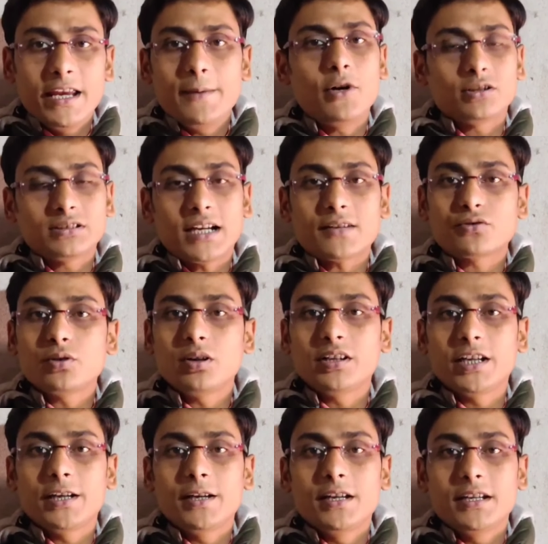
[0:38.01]
এবং তার
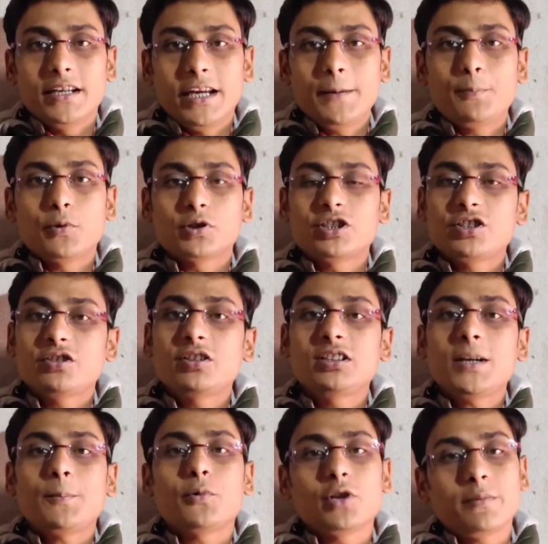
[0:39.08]
সঙ্গে এর
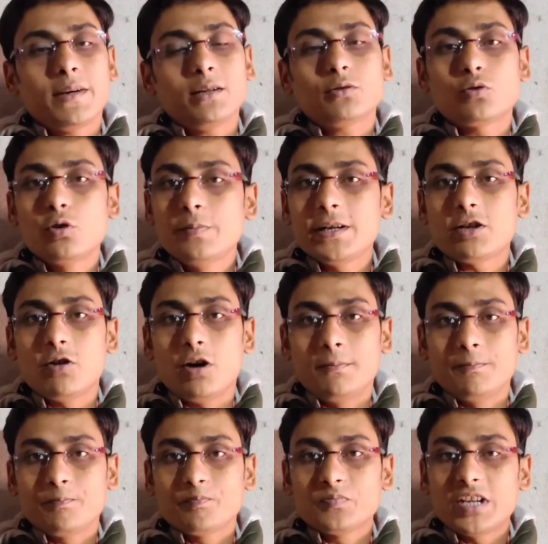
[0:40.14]
প্রতিযোগিতার পরিমাণও খুবই কম